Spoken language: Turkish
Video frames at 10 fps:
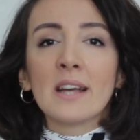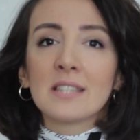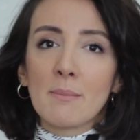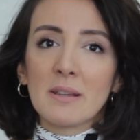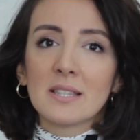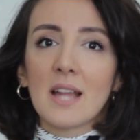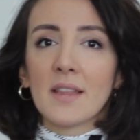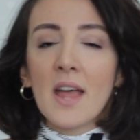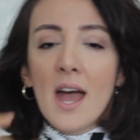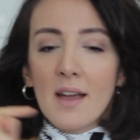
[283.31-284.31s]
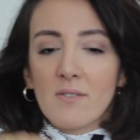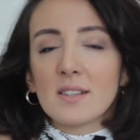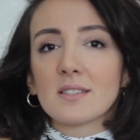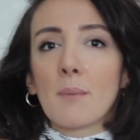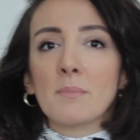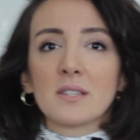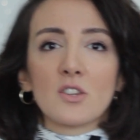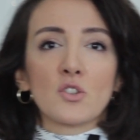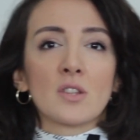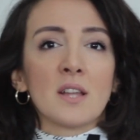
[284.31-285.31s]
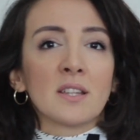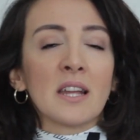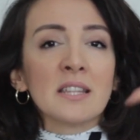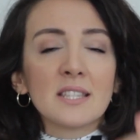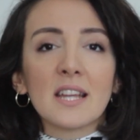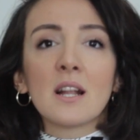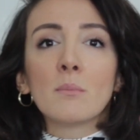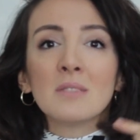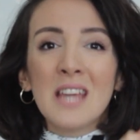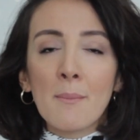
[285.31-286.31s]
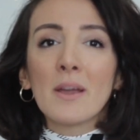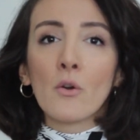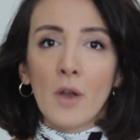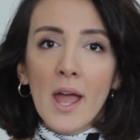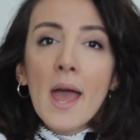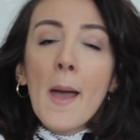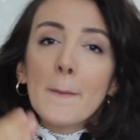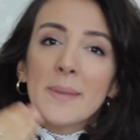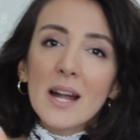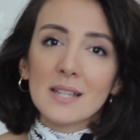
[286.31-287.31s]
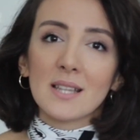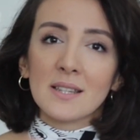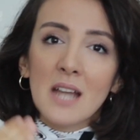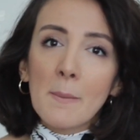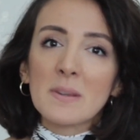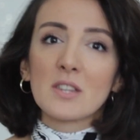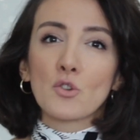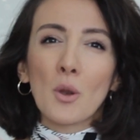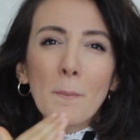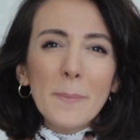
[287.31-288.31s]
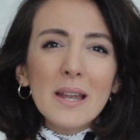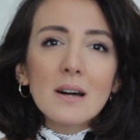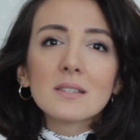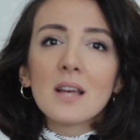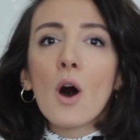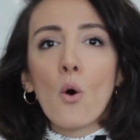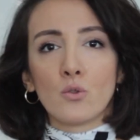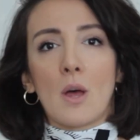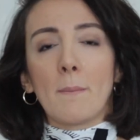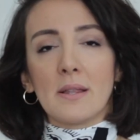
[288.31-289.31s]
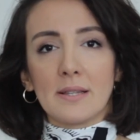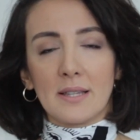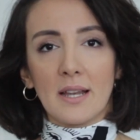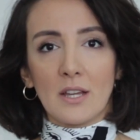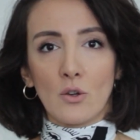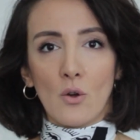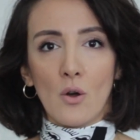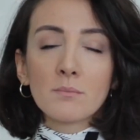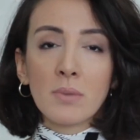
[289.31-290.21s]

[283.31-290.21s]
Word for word: SMS'ten, WhatsApp mesajından ya da Instagram DM'e göre biraz daha direkt mesaja göre biraz daha özenmeniz gerekiyor.